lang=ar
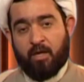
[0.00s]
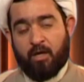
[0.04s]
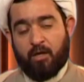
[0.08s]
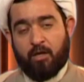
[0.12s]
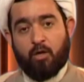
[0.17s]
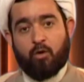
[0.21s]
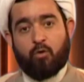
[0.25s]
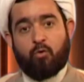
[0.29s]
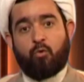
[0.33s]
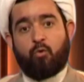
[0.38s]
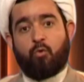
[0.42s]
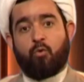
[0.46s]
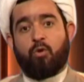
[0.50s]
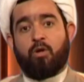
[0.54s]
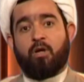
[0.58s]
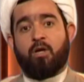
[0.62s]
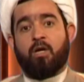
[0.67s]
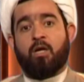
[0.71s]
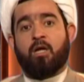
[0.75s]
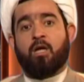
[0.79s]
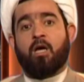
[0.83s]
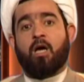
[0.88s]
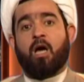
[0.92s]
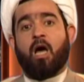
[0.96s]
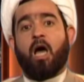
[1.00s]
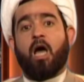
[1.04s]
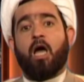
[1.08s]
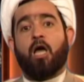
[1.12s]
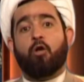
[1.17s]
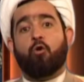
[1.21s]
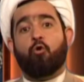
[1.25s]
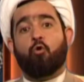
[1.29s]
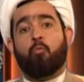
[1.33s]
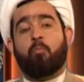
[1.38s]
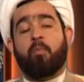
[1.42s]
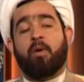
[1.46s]
يقول
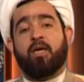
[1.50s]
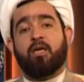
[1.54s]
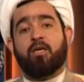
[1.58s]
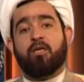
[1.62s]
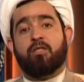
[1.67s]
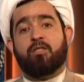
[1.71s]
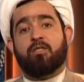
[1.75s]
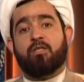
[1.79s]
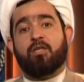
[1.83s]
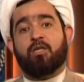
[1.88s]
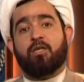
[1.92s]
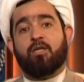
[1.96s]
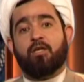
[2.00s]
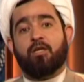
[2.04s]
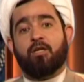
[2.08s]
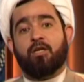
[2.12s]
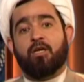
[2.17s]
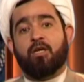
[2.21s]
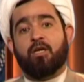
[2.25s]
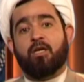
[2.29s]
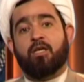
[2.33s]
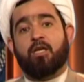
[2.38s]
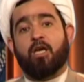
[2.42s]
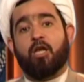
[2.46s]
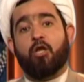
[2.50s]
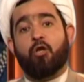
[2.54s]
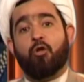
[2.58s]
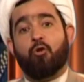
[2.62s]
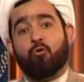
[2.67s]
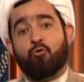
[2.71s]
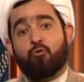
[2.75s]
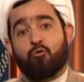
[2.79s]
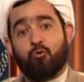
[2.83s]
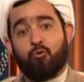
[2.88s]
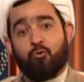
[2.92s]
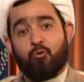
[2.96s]
اهل بيتي
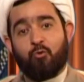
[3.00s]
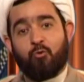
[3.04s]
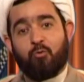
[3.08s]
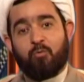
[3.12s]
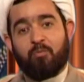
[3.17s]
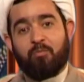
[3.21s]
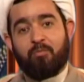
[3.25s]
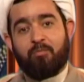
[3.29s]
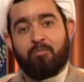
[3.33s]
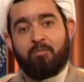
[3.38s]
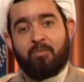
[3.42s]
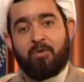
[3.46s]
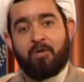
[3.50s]
كالنجوم